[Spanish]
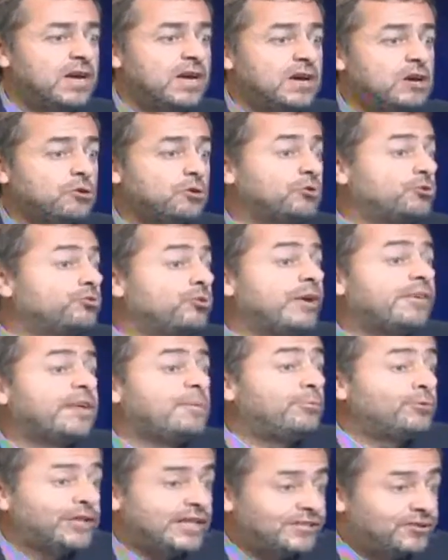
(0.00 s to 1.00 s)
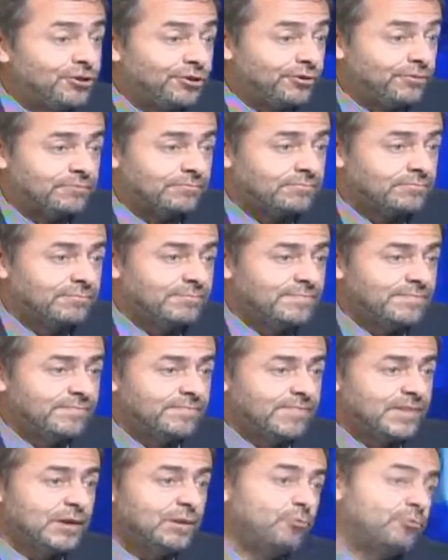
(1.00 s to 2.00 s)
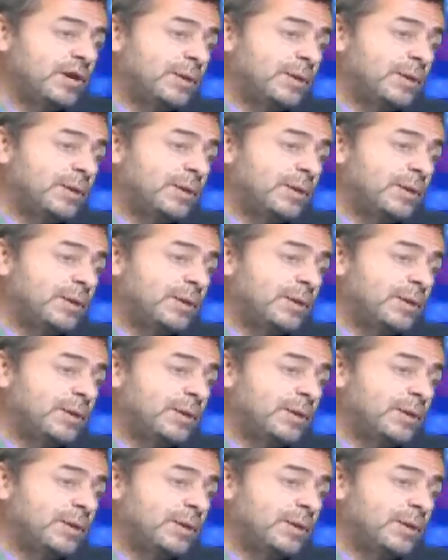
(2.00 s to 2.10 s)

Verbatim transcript: construir reputación, una